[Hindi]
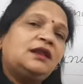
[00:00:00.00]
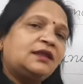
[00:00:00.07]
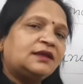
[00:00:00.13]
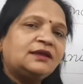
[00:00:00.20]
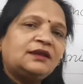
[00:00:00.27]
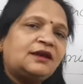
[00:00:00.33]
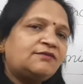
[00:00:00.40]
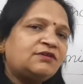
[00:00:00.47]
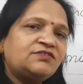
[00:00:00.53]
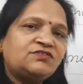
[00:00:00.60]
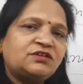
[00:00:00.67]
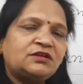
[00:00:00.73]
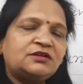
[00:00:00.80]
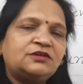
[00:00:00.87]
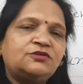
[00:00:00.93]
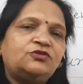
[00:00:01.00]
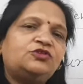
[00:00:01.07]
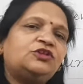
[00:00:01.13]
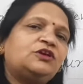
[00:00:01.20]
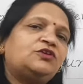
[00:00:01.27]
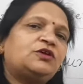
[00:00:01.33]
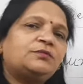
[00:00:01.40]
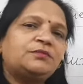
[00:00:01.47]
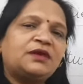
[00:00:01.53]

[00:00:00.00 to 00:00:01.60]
लेकिन हवा चल रही होती है और हम